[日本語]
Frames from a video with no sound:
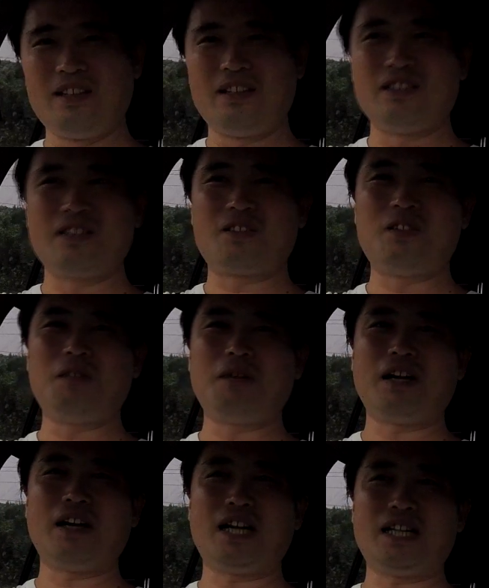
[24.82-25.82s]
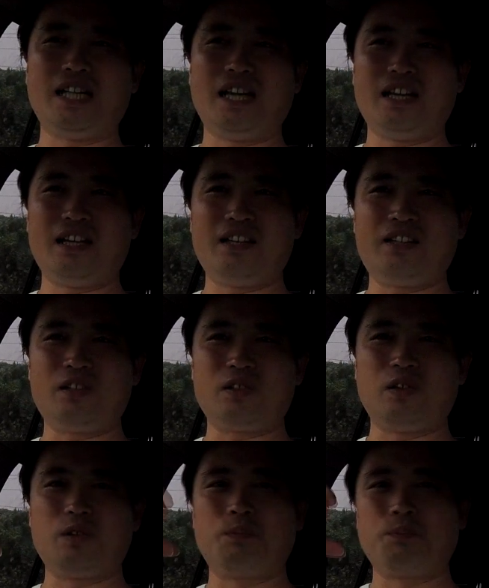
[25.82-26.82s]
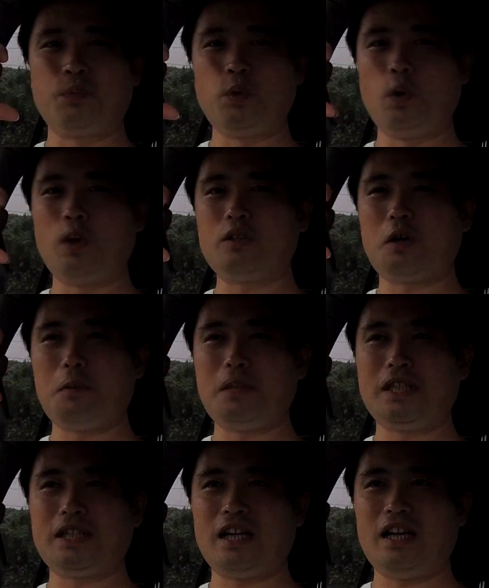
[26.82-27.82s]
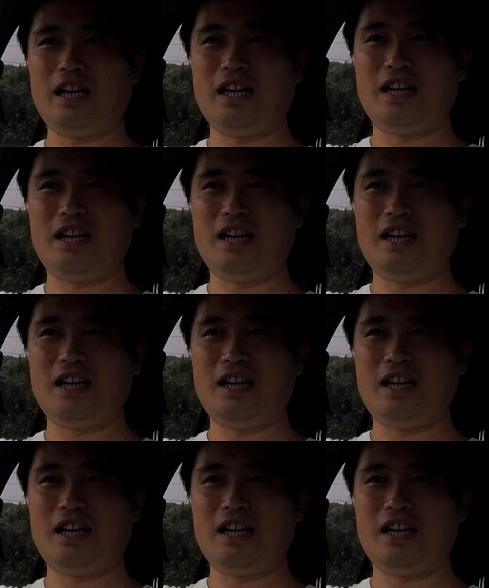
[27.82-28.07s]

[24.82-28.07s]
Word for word: それ車の中でちょっと動画とか見てたら、